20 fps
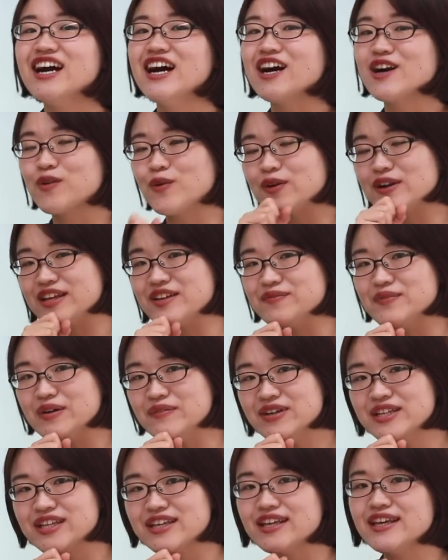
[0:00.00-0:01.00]
あこれ今
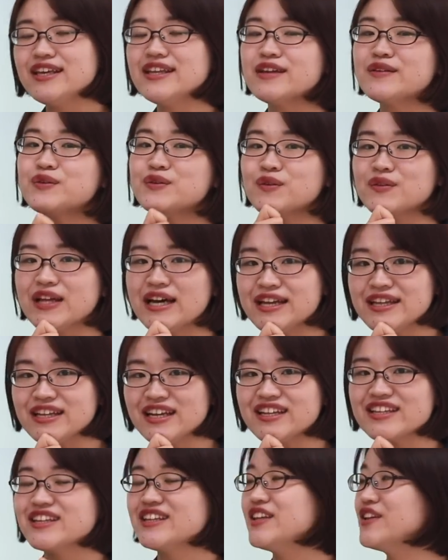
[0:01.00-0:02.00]
まで聞いたことない
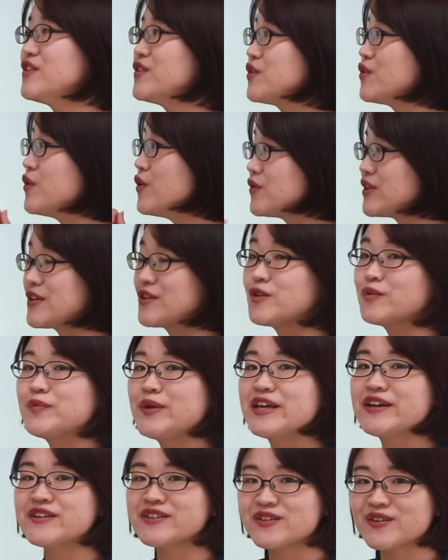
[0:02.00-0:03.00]
なっていうような
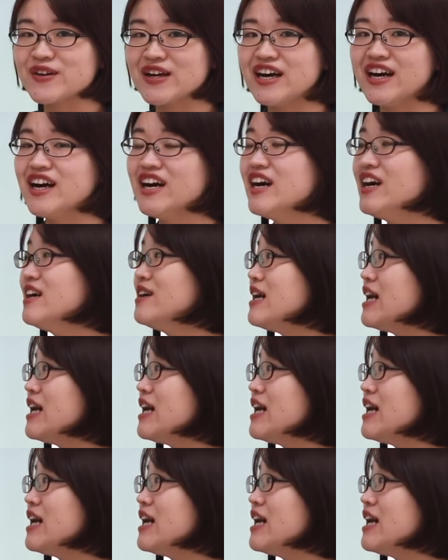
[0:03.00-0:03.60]
トピックとか